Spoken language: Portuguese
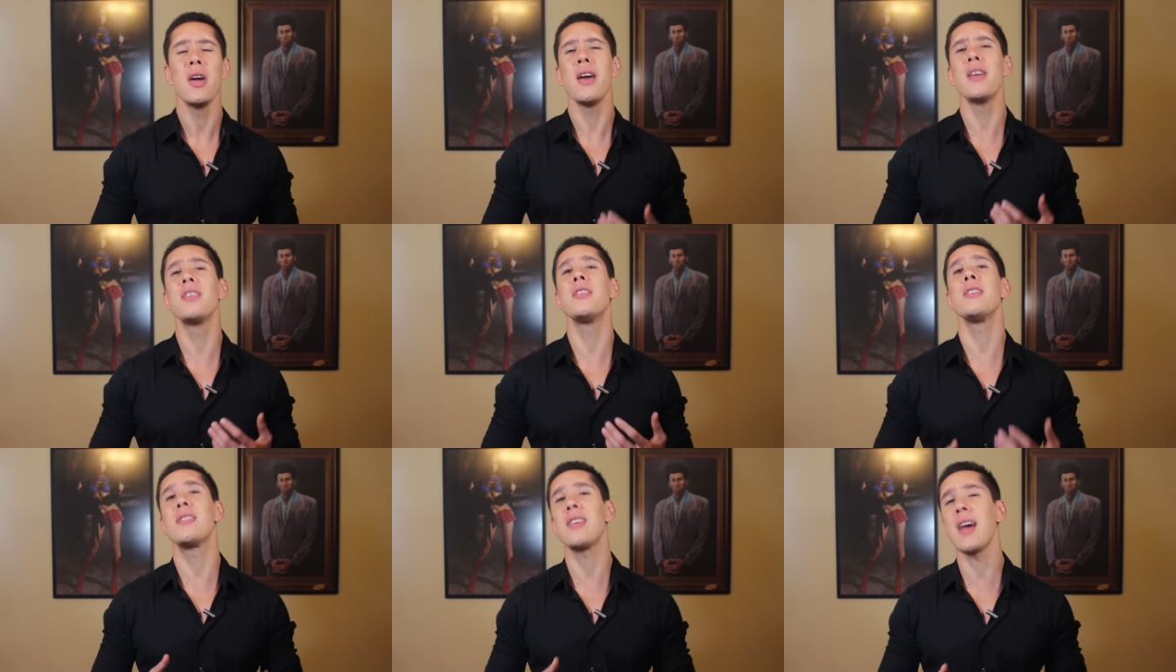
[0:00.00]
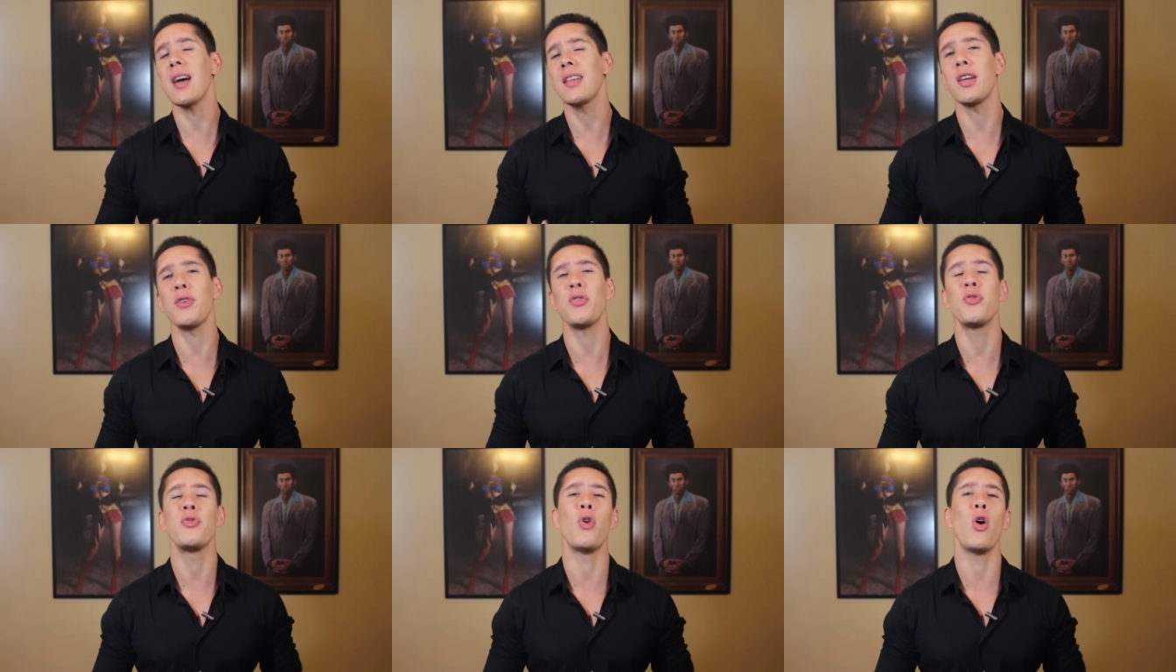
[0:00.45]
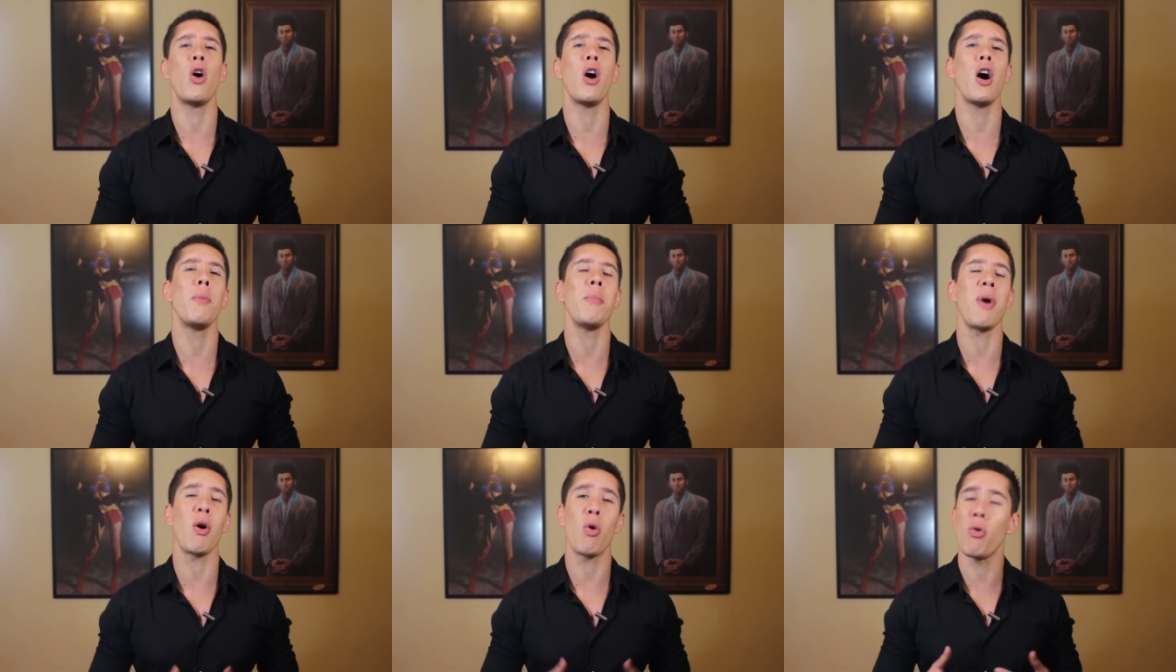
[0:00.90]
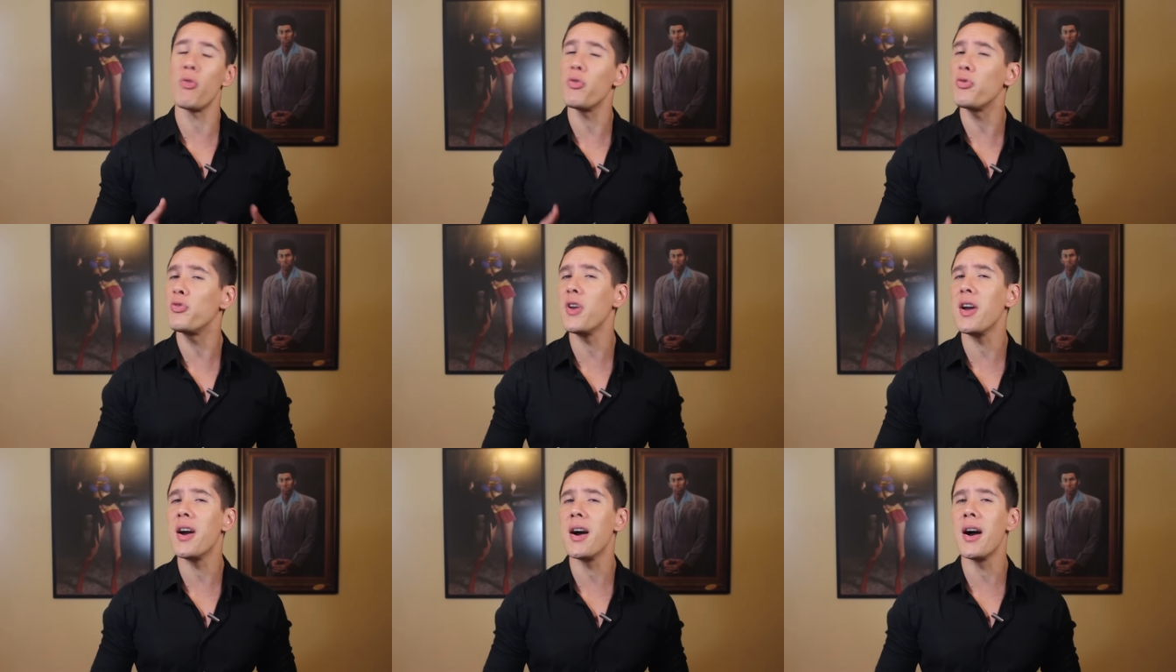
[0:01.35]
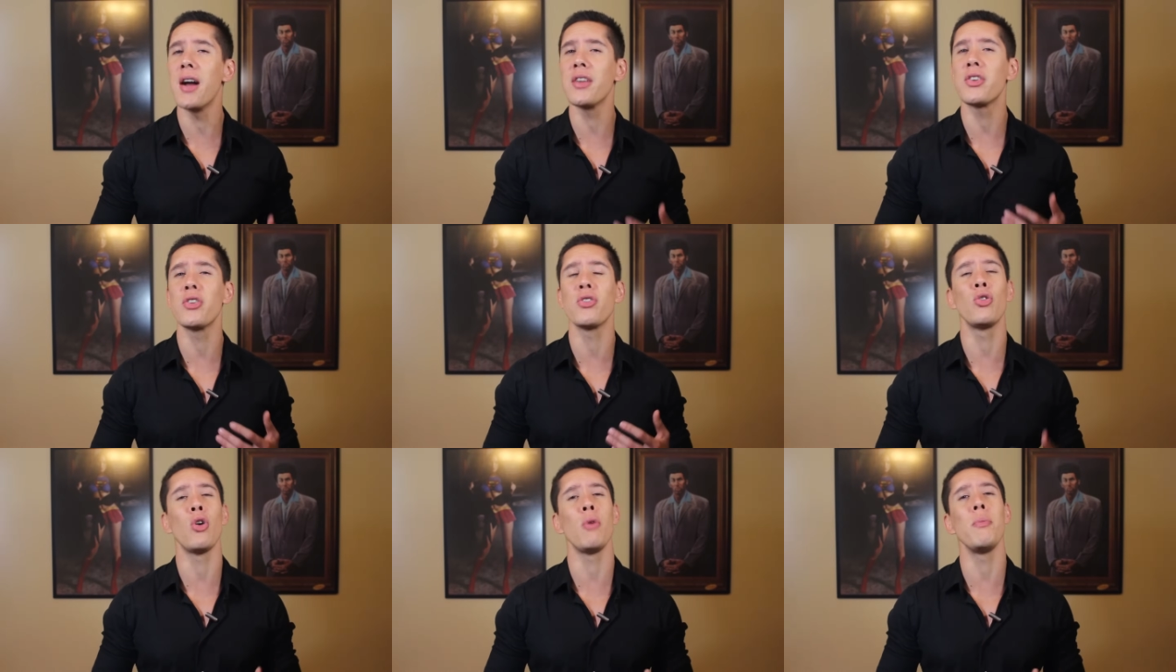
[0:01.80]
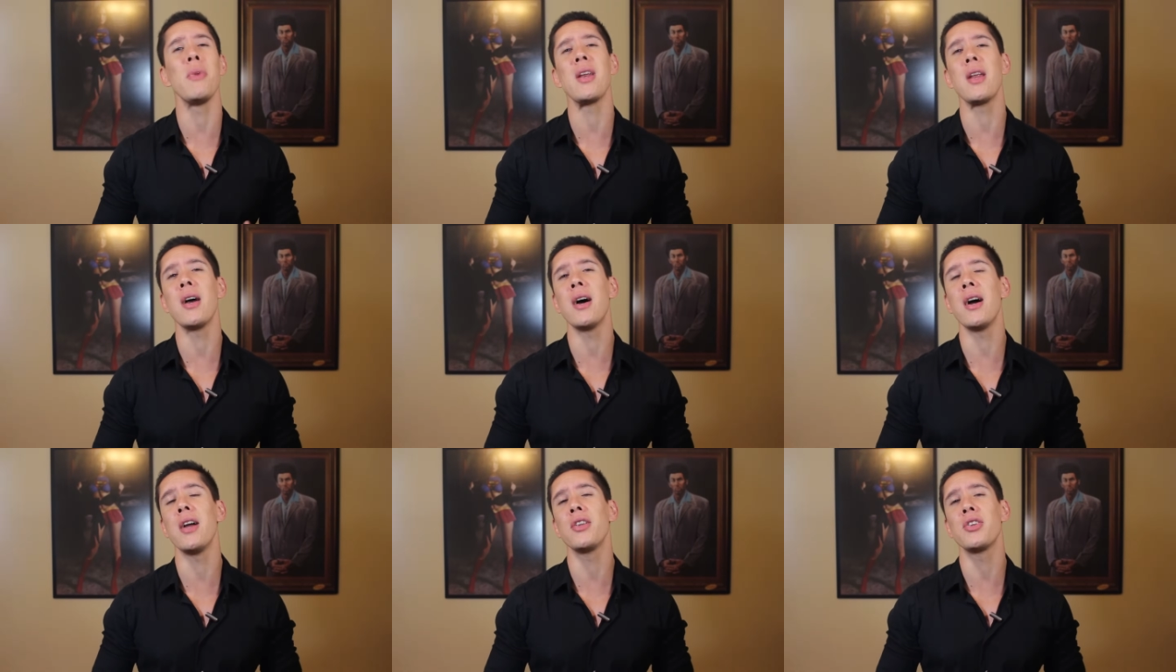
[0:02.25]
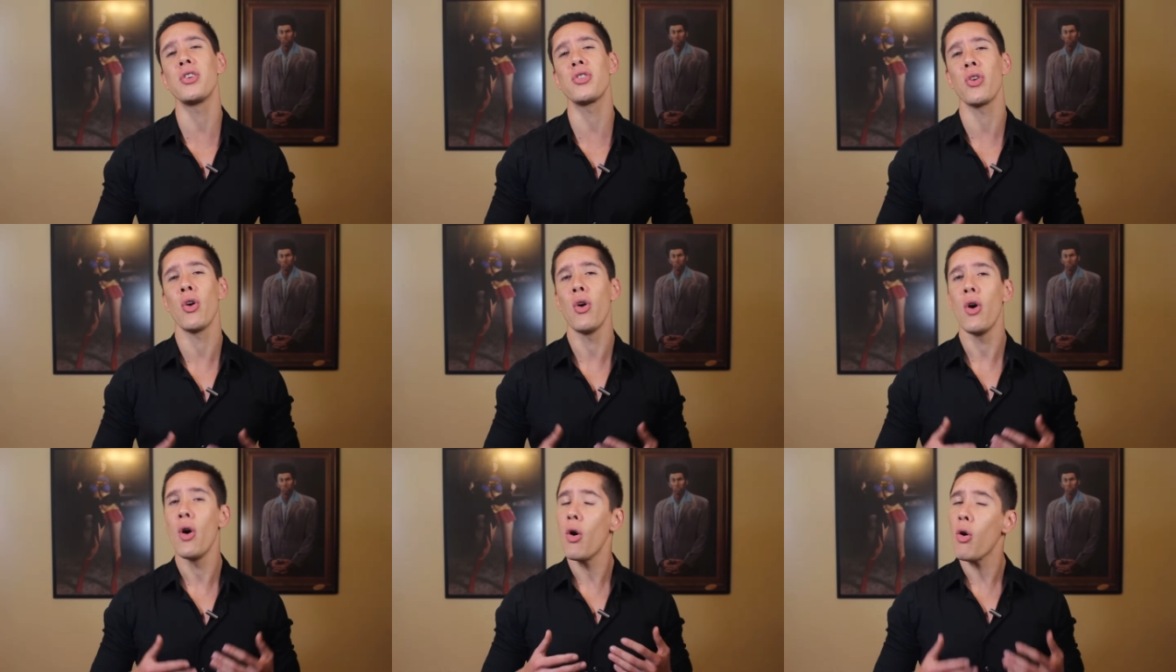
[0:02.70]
e de certa forma confiantes, dominantes,